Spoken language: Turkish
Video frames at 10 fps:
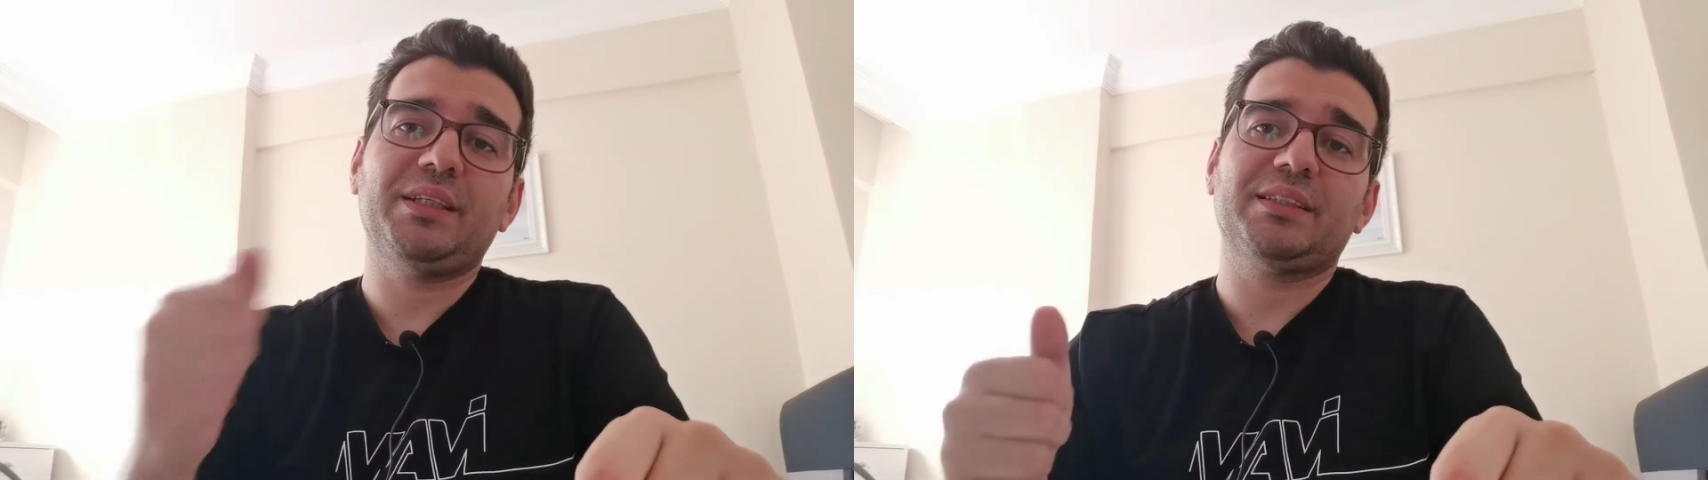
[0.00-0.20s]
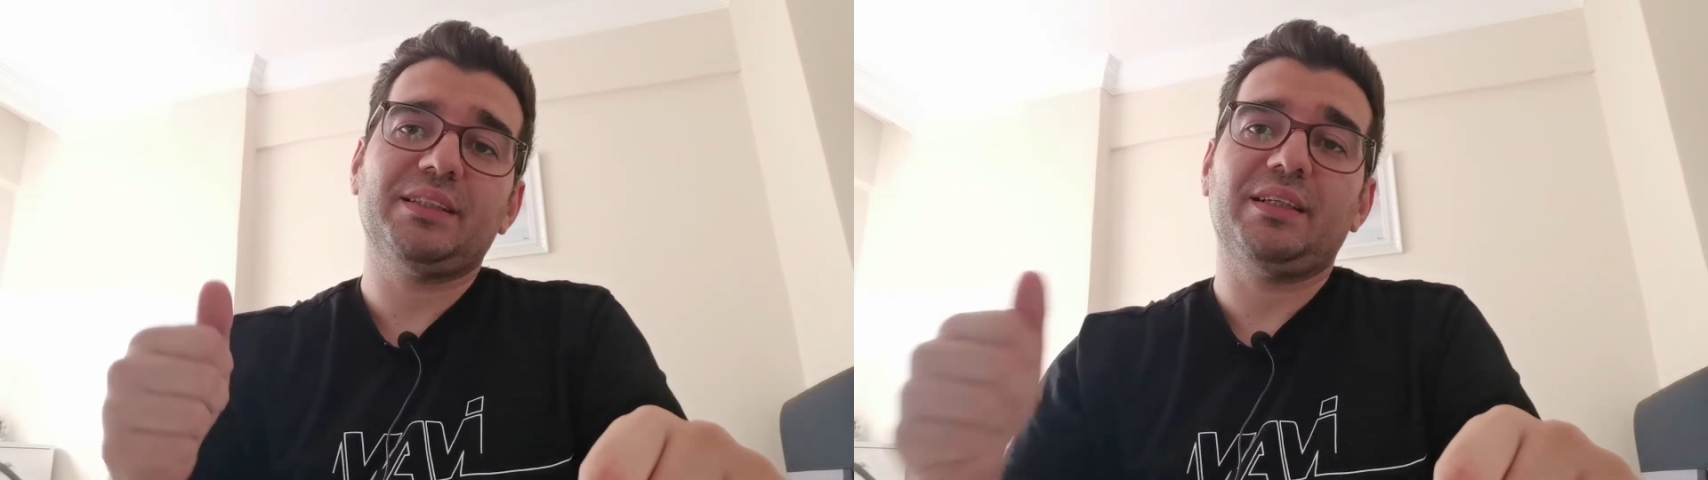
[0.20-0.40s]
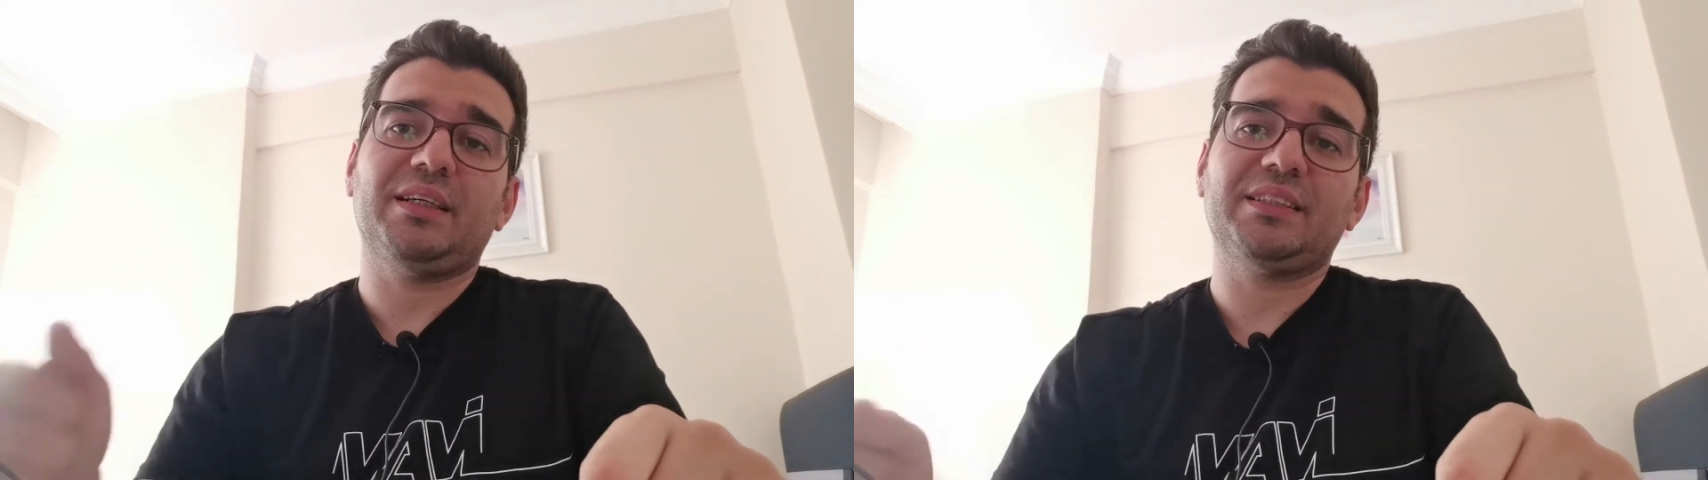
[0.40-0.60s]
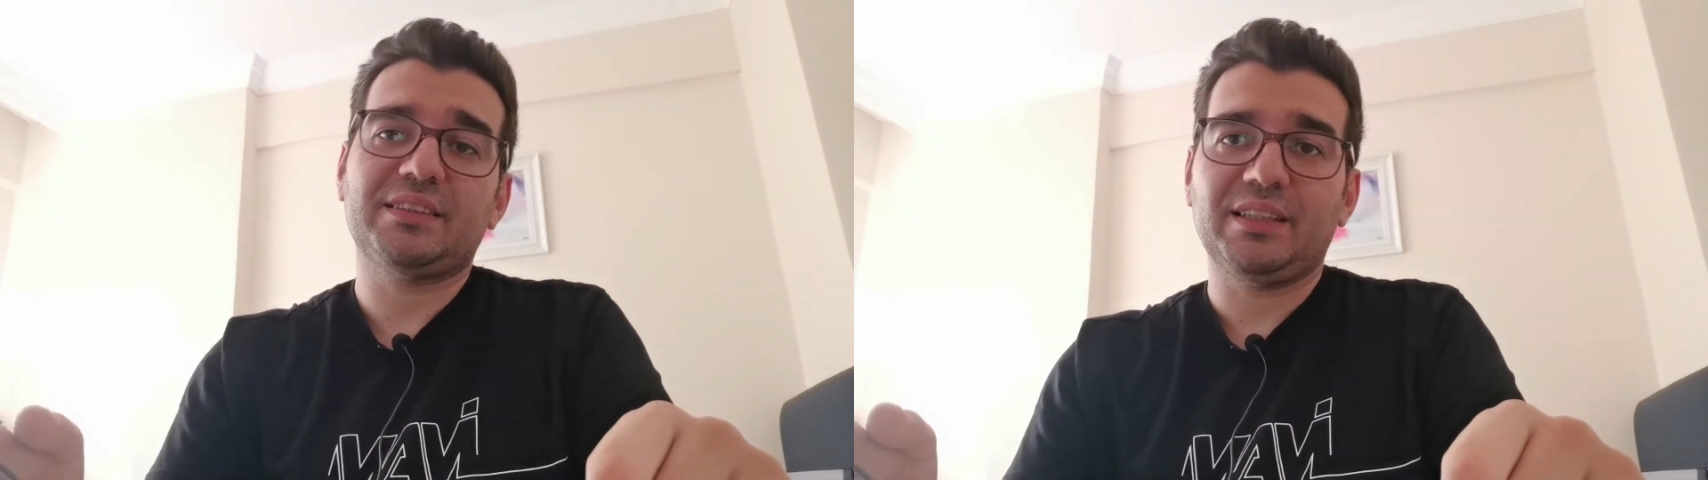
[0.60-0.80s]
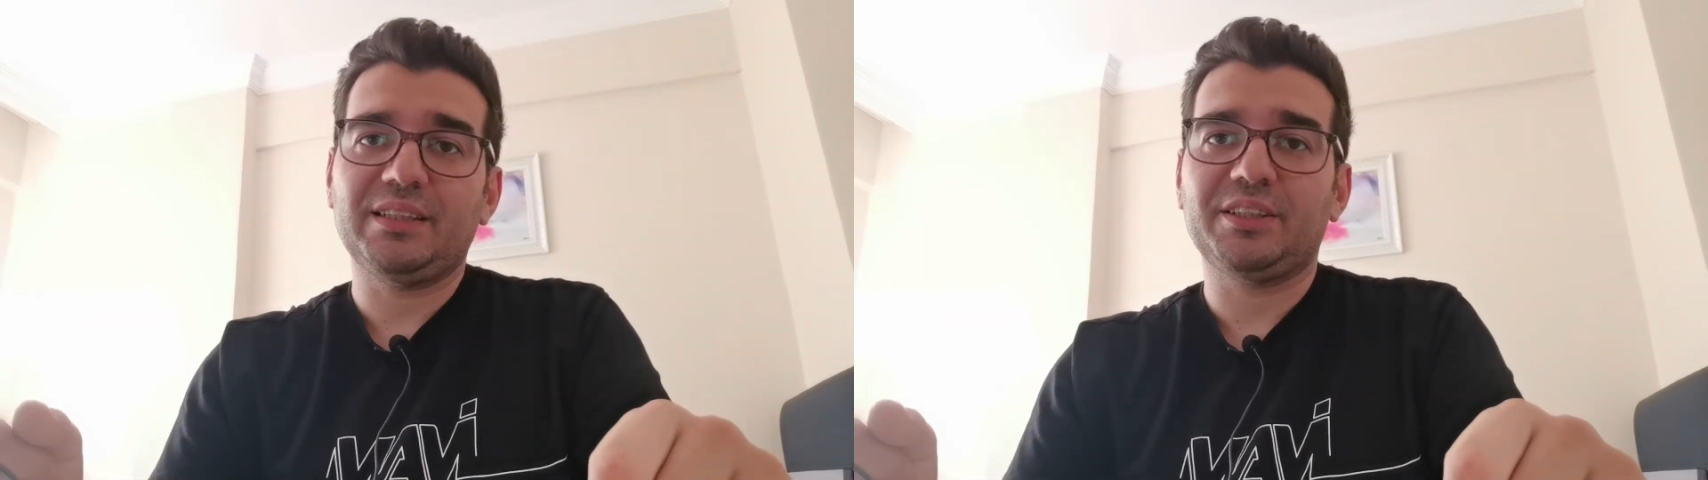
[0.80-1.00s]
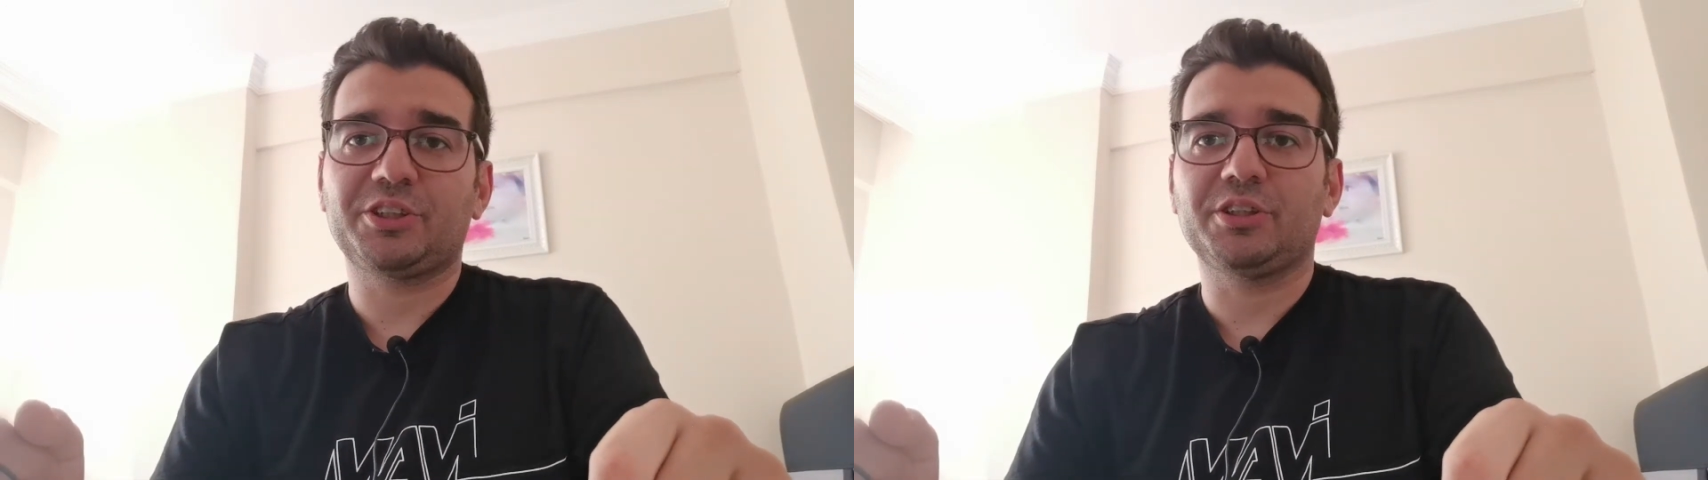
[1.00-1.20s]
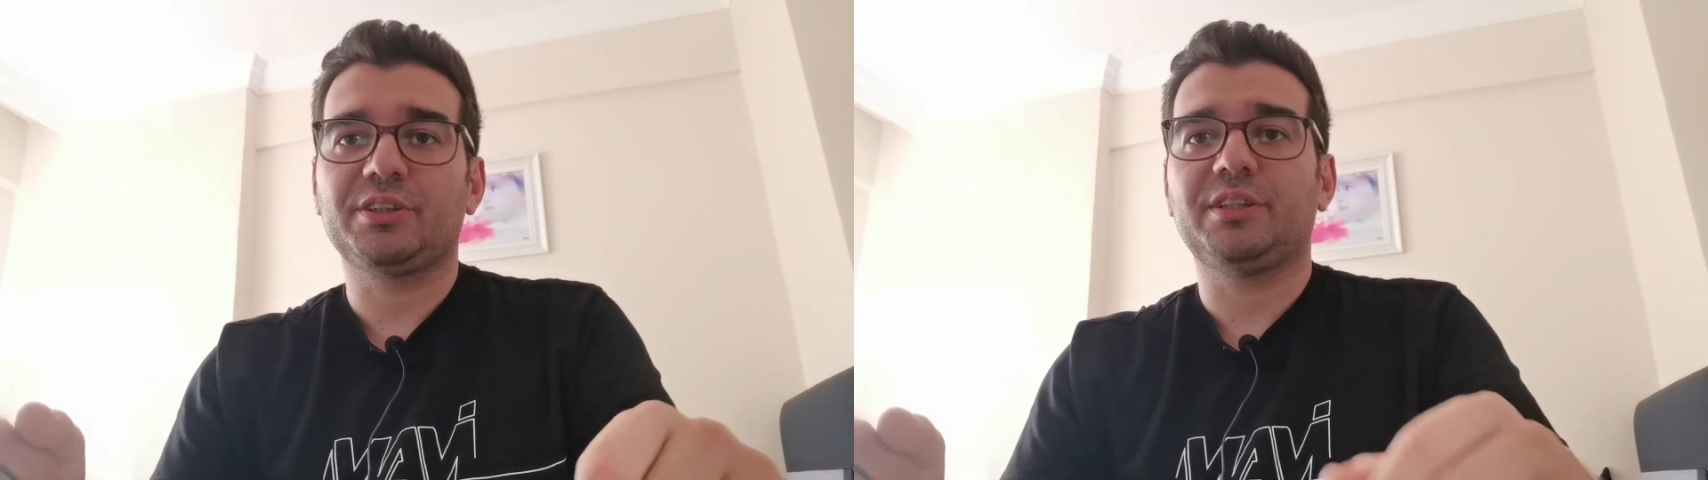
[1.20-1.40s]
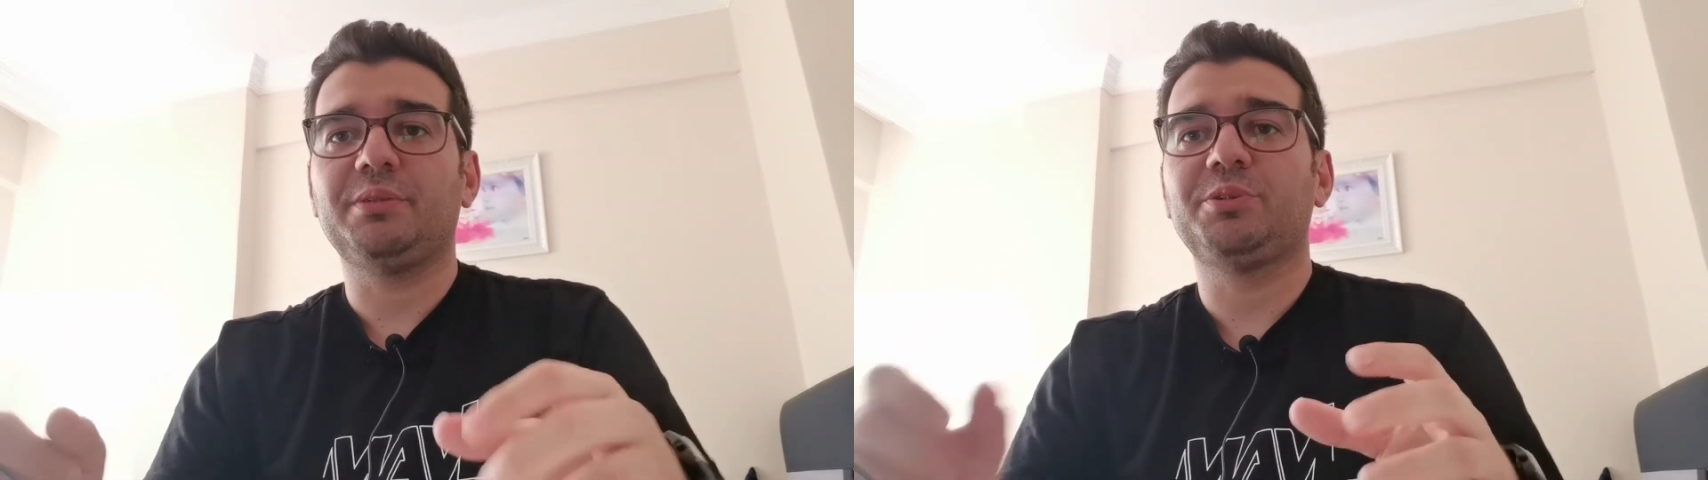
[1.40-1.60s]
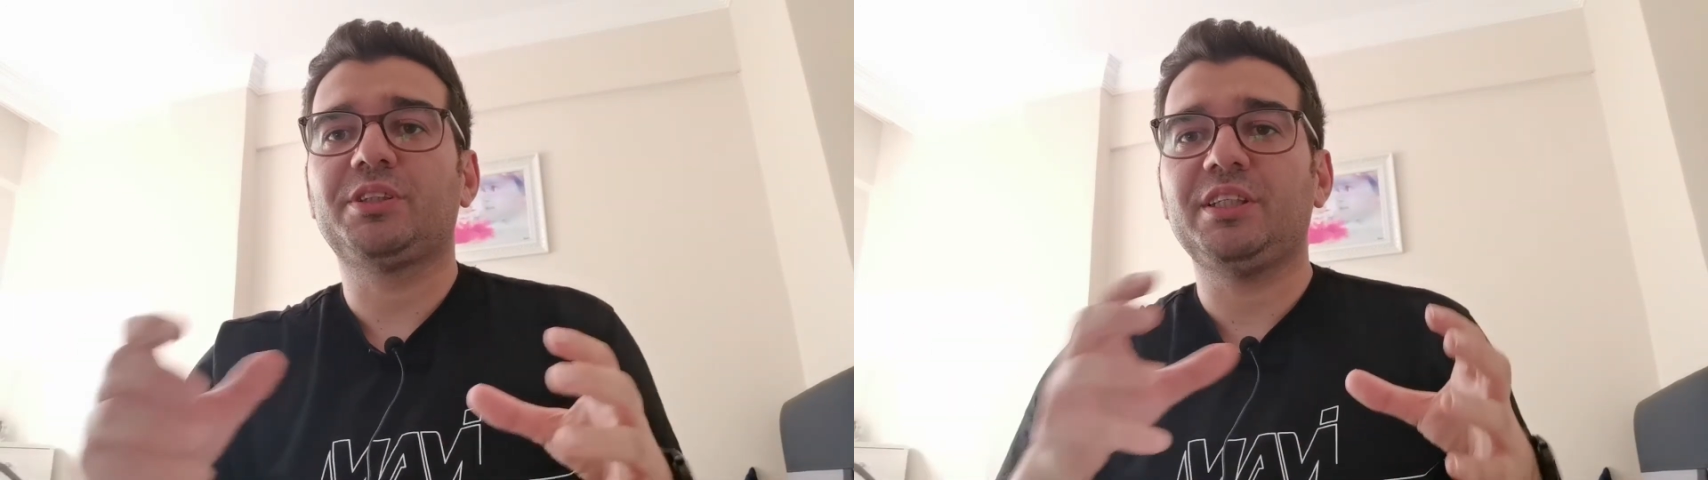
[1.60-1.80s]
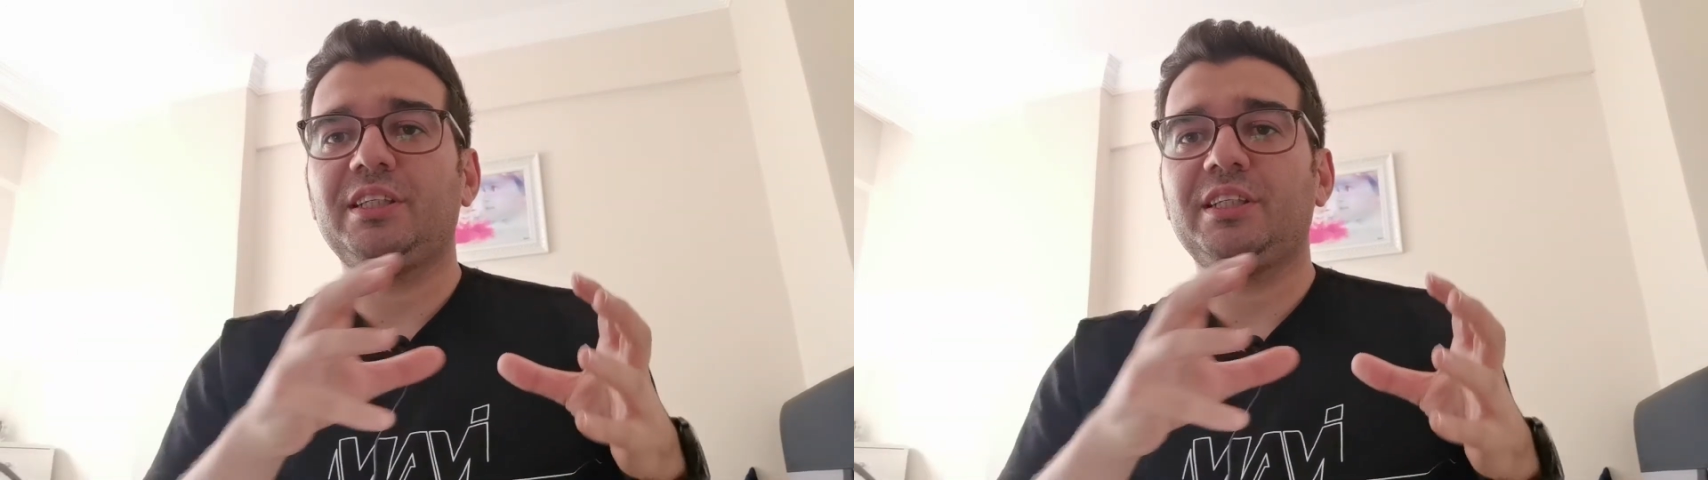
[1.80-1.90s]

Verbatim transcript: birazdan hastanede yaşadıklarım işte